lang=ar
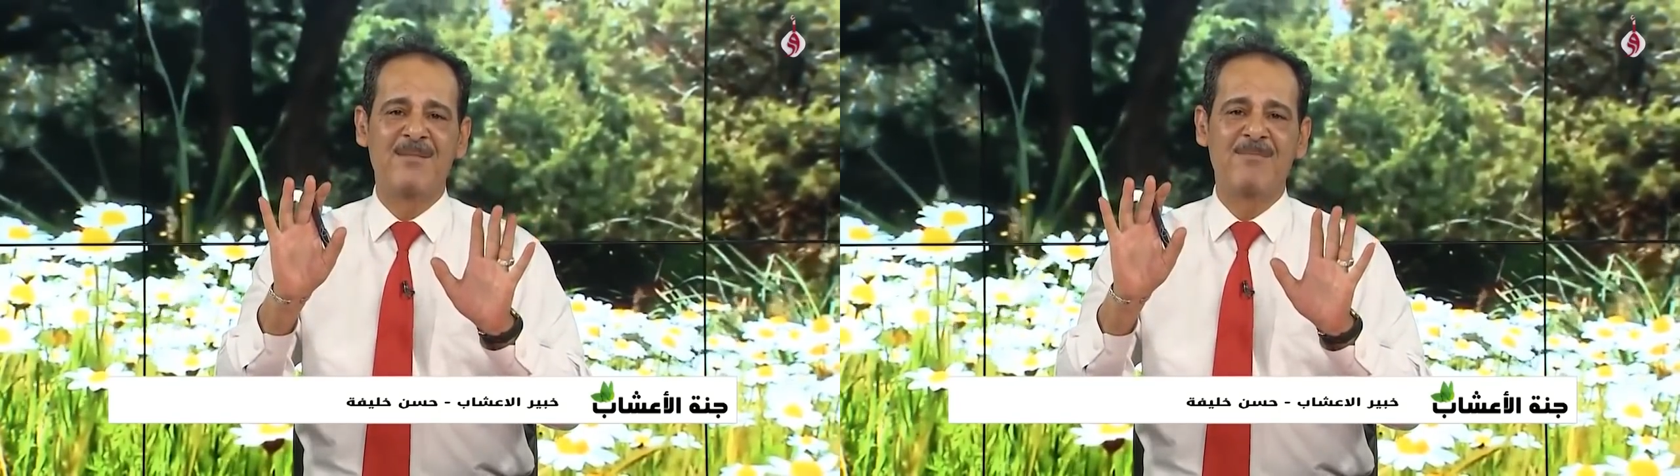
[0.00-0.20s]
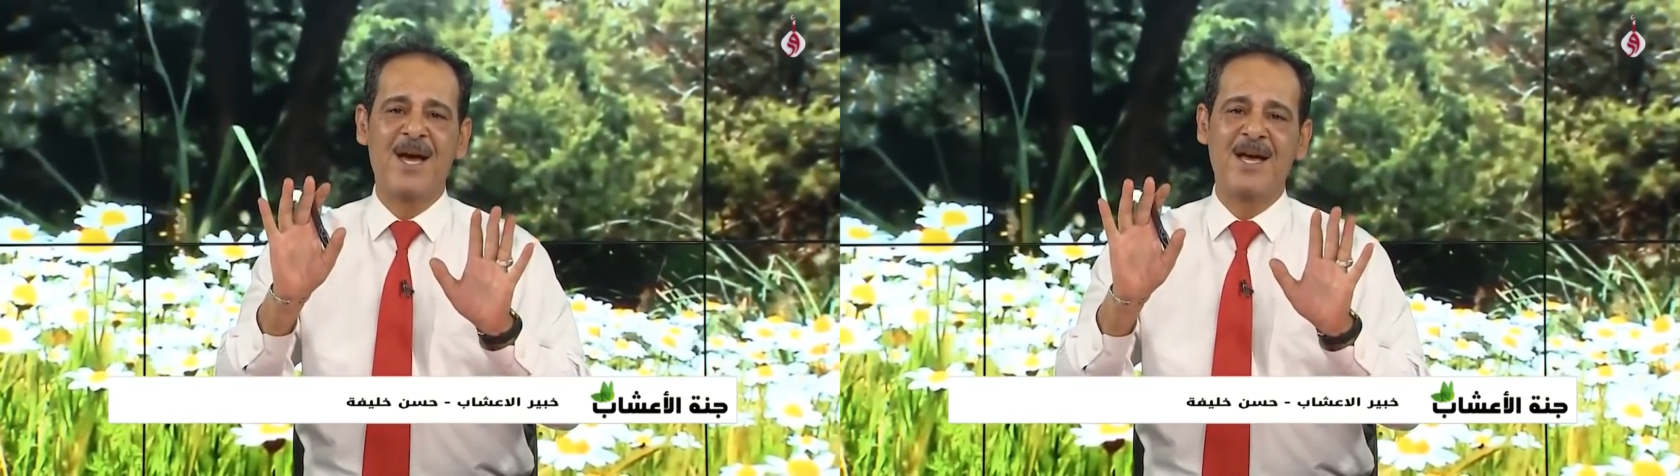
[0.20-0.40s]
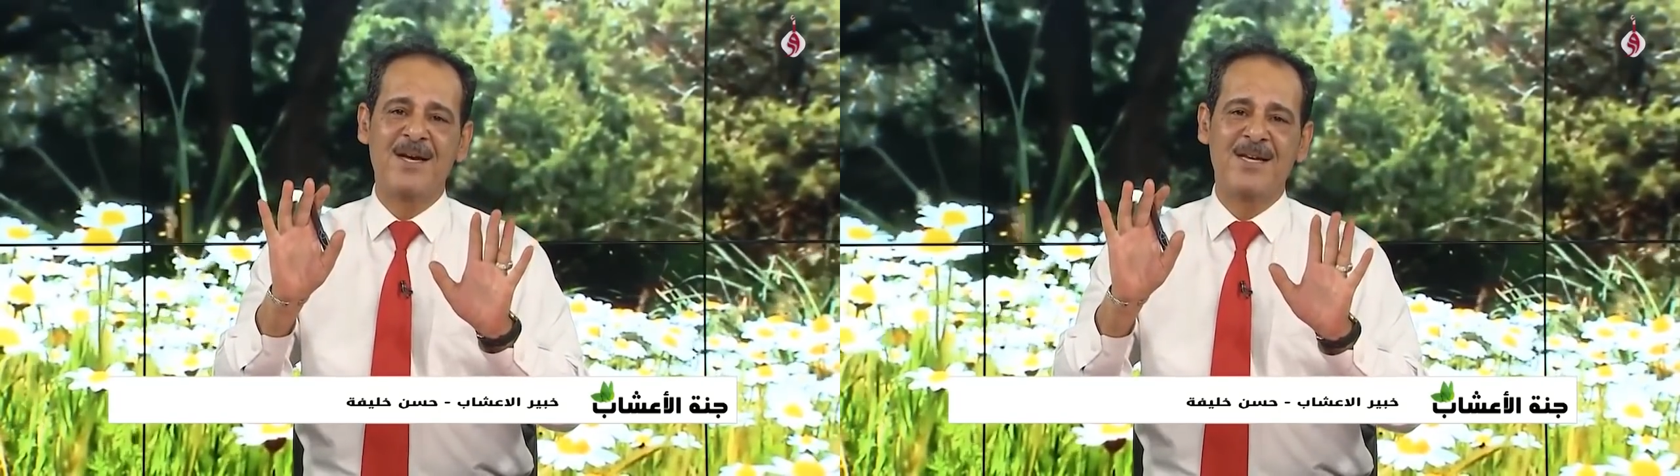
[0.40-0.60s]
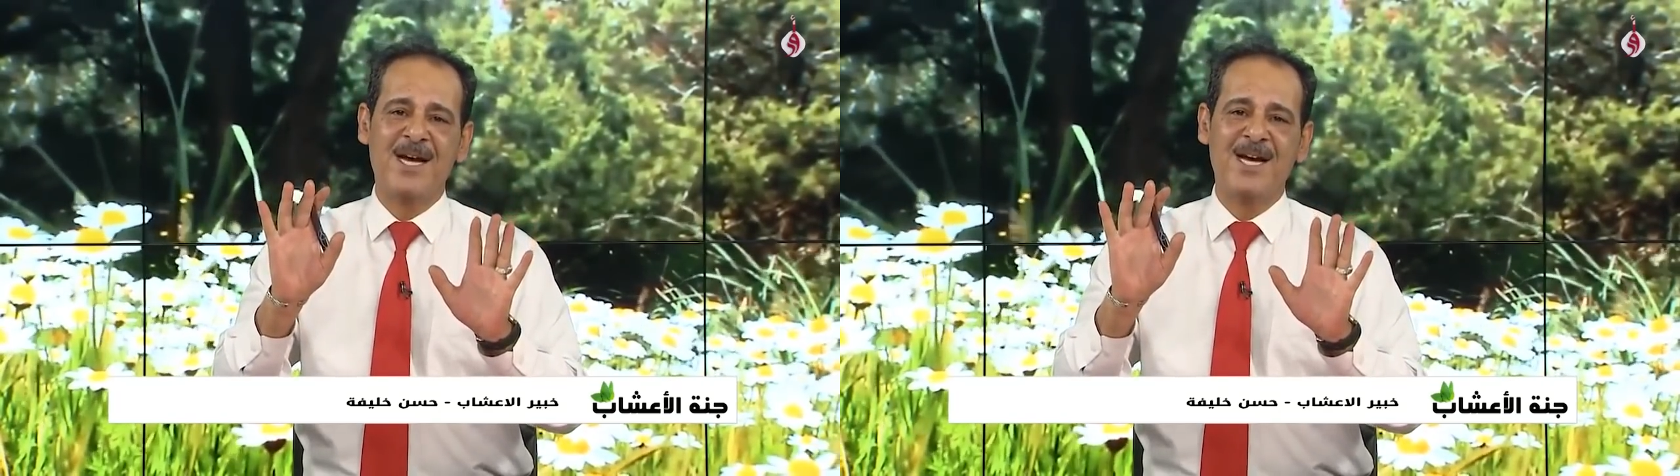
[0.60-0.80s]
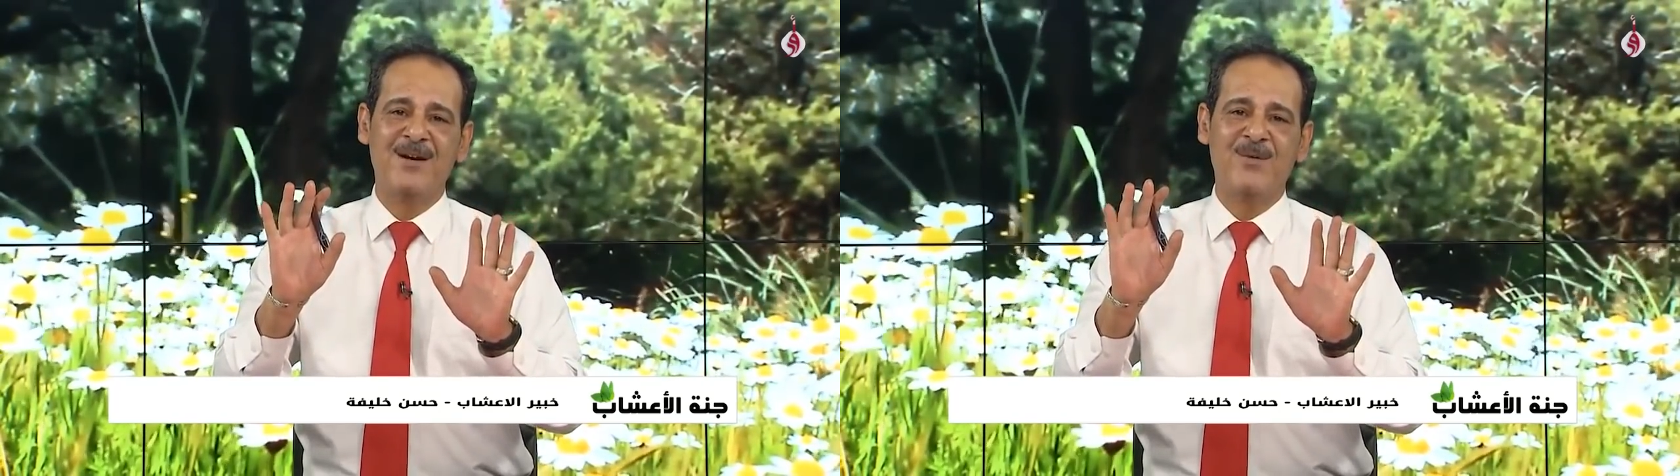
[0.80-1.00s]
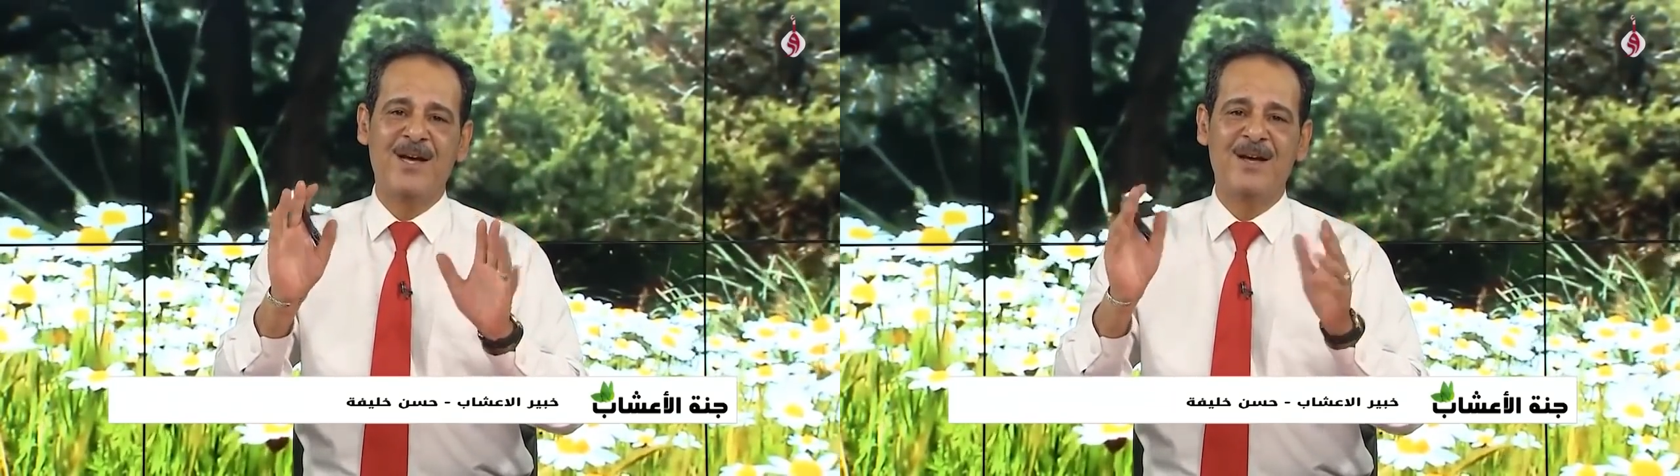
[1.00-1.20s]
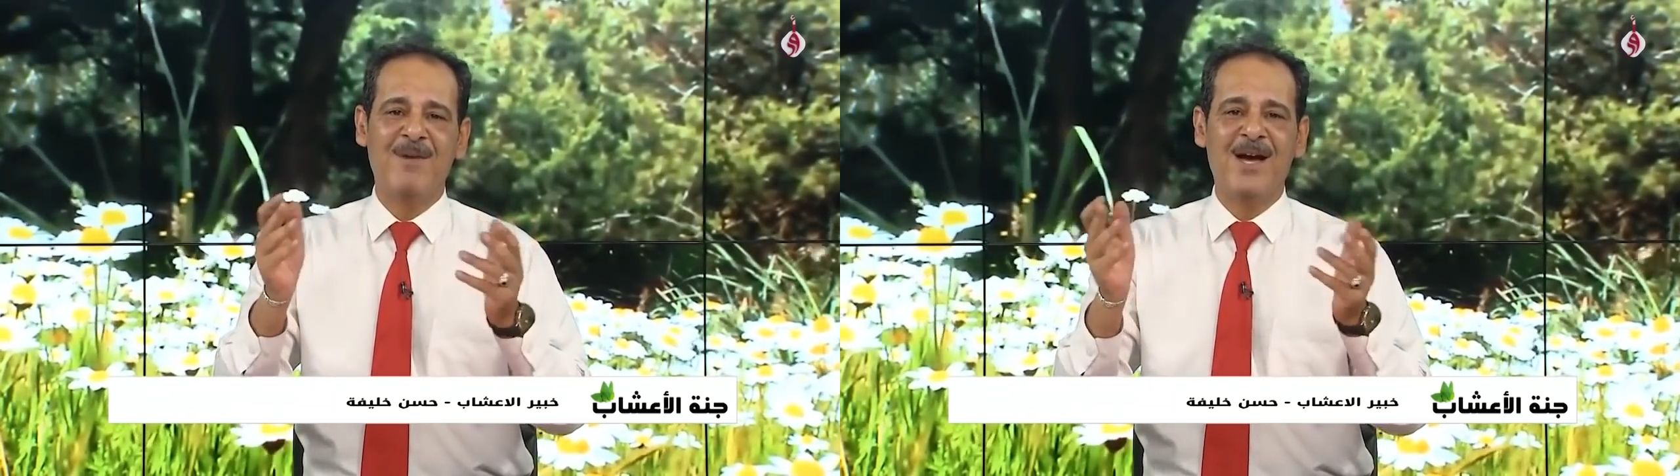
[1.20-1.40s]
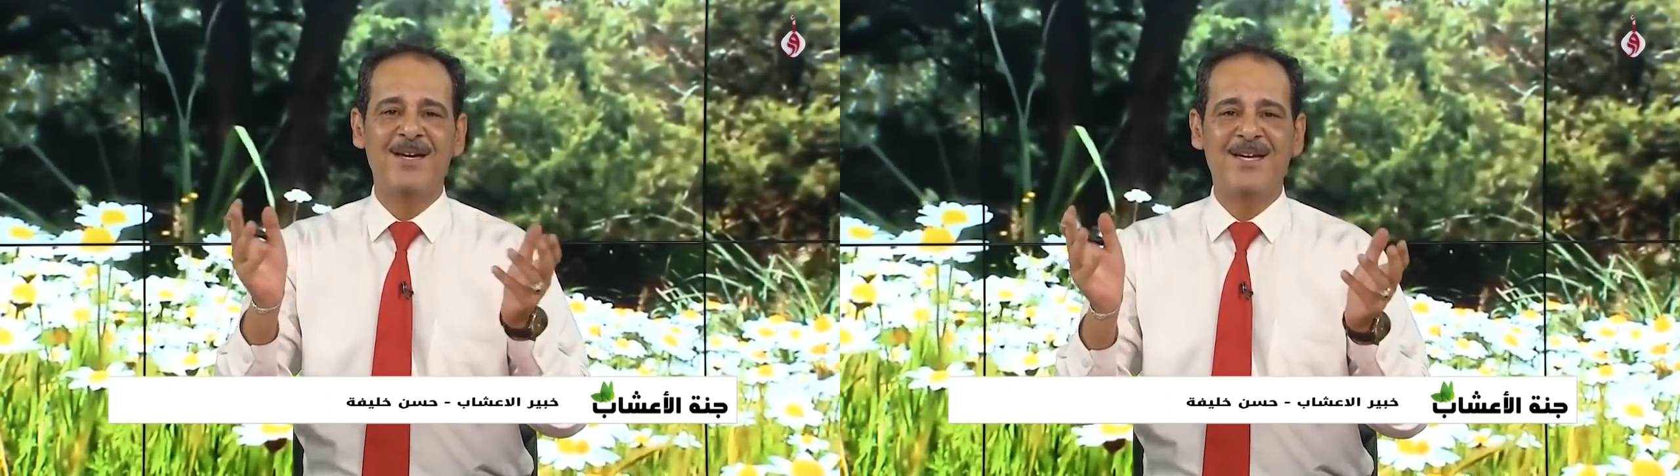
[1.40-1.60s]
مالك يا حلوة
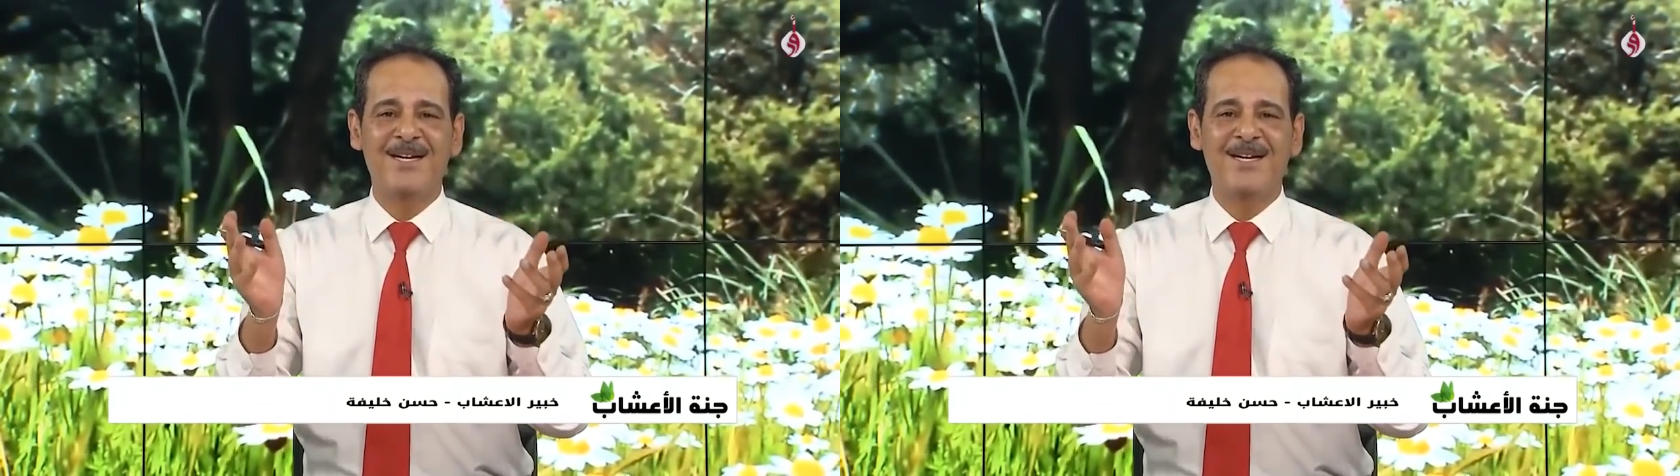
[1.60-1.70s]
محنية